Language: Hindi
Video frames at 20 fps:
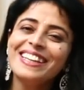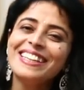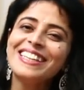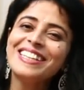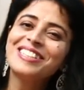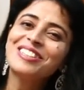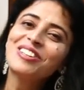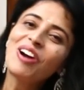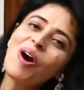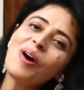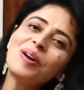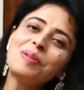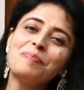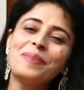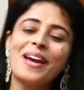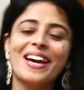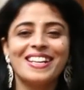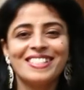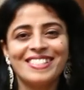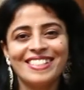एक और
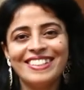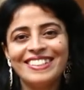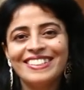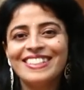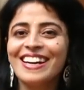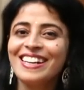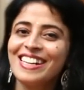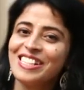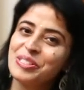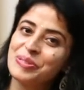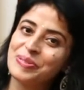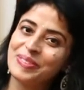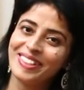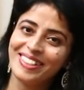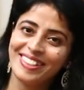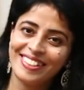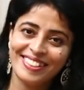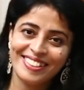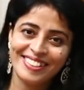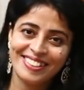प्यारा सा गाना सुनते
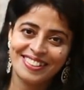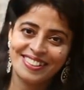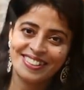हैं